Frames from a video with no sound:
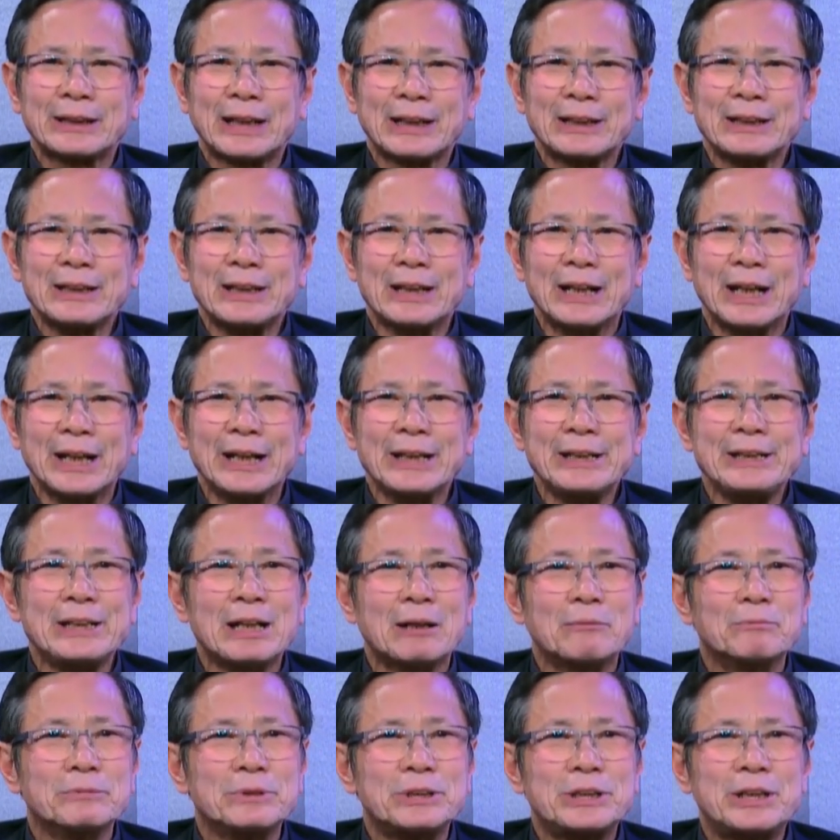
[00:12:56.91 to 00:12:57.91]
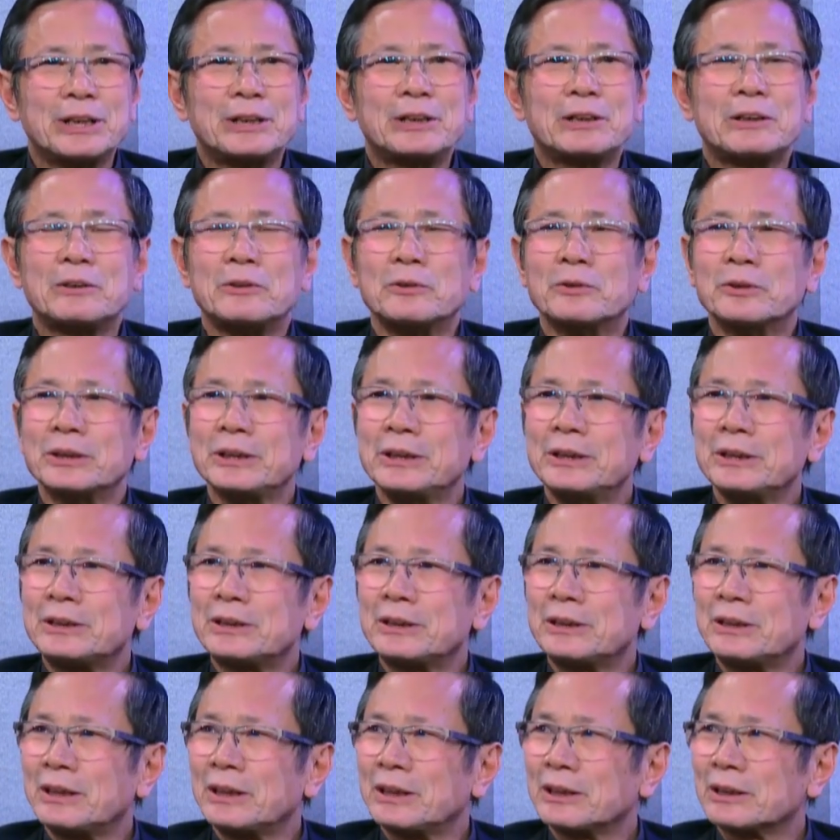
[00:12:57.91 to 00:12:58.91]
thánh lễ nhậm chức của
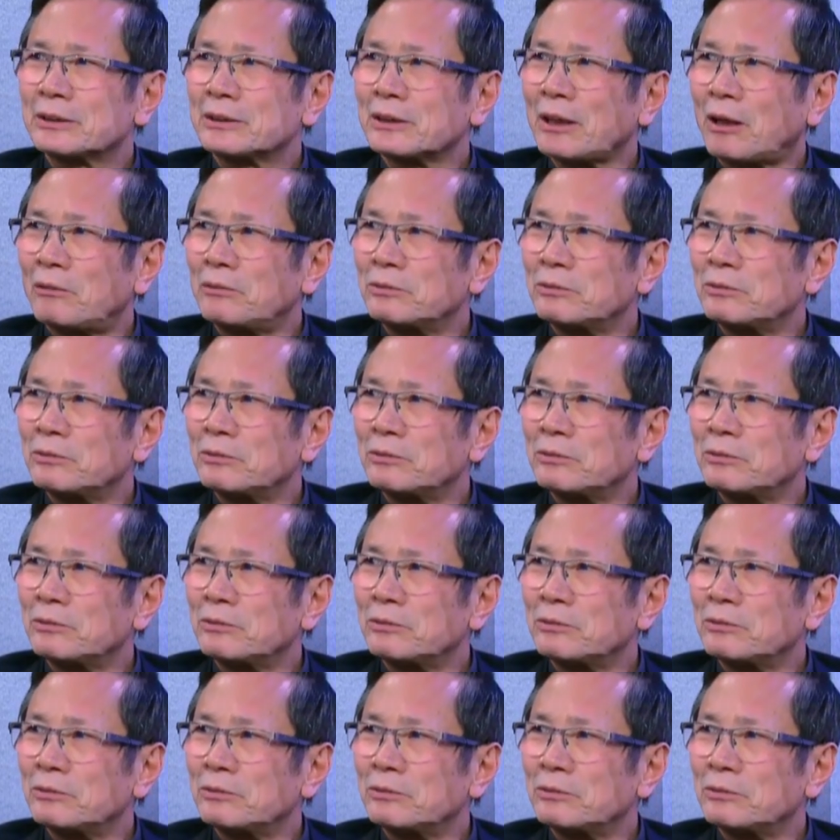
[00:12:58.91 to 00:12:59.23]
Đức uh,